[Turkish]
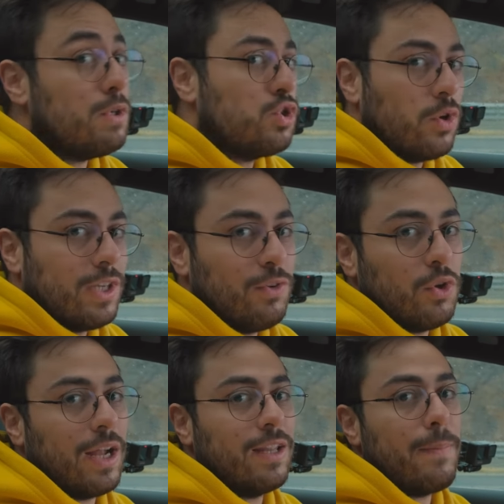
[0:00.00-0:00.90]
Bir sonraki
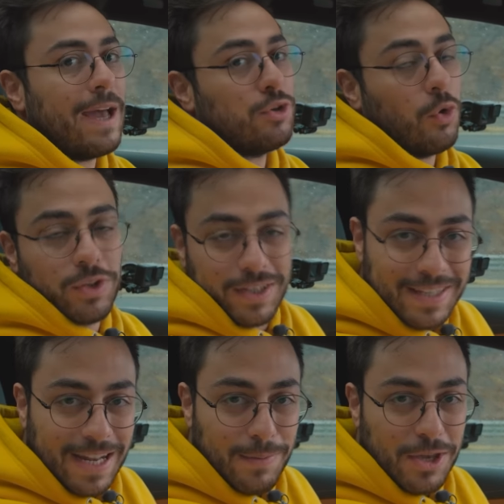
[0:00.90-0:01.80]
videolarda belki onları
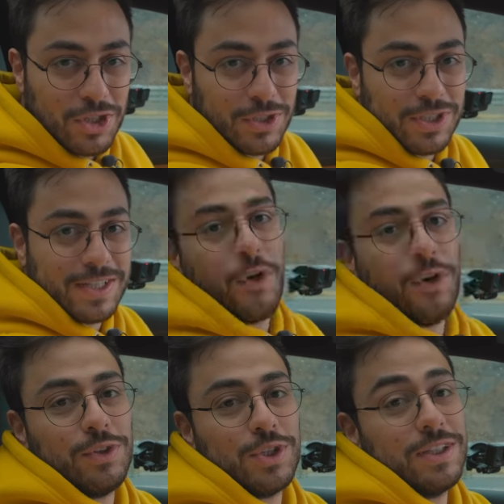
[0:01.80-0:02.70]
da denemeye çalışırız.
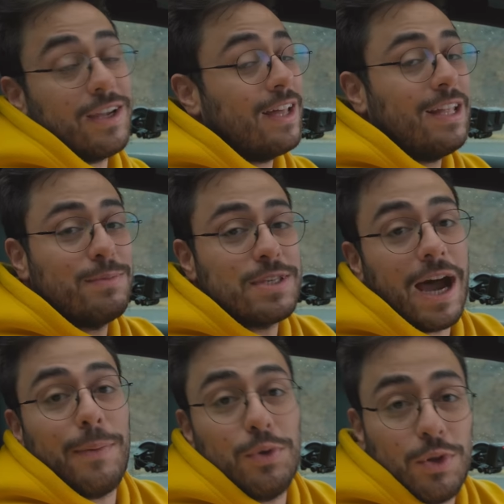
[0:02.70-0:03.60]
Onun dışında kanalımıza
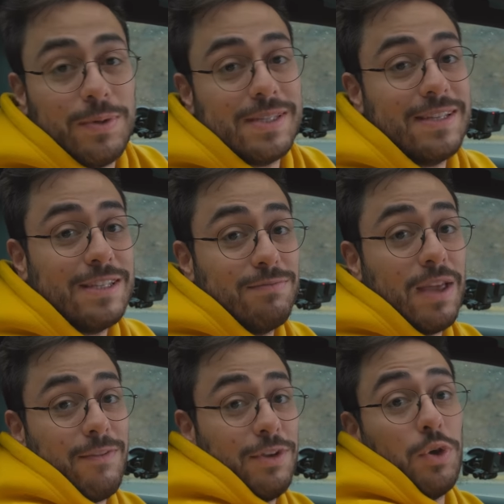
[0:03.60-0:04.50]
abone olabilirsiniz
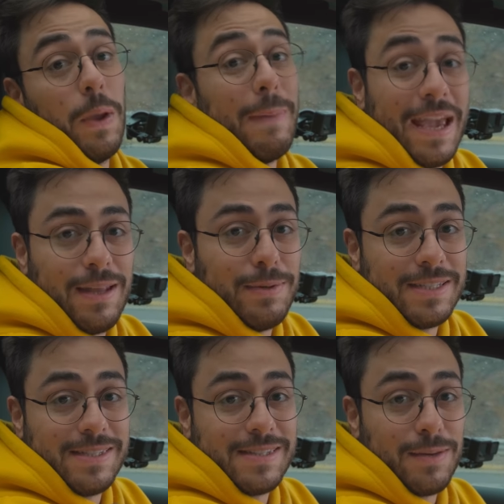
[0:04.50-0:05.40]
ve videoyu
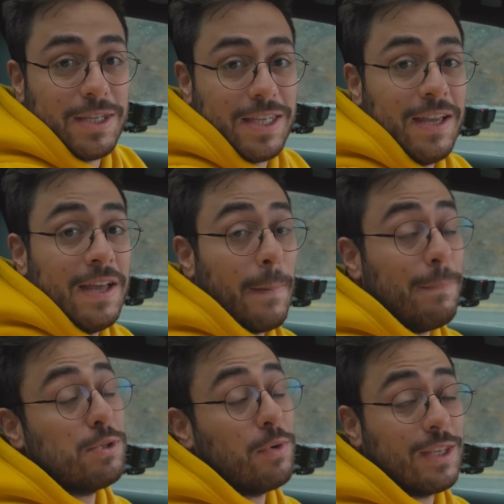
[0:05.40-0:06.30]
beğenebilirsiniz tabii ki.
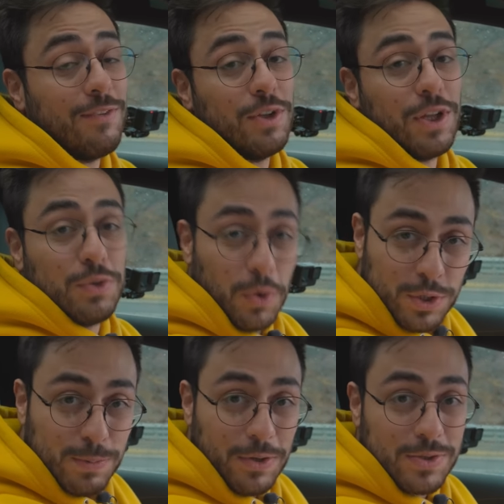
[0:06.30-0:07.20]
Bir sonraki videoda
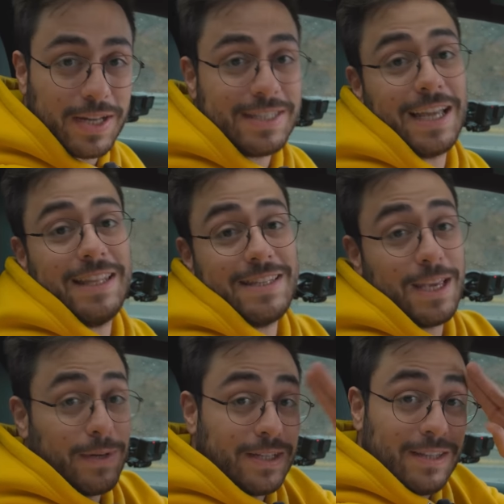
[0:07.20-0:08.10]
görüşmek üzere. Kendinize
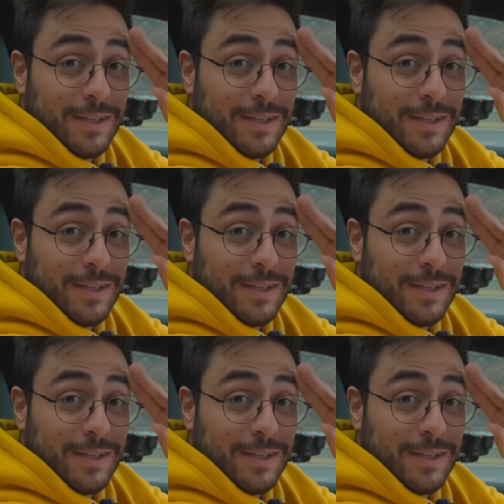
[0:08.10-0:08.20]
Kendinize iyi bakın.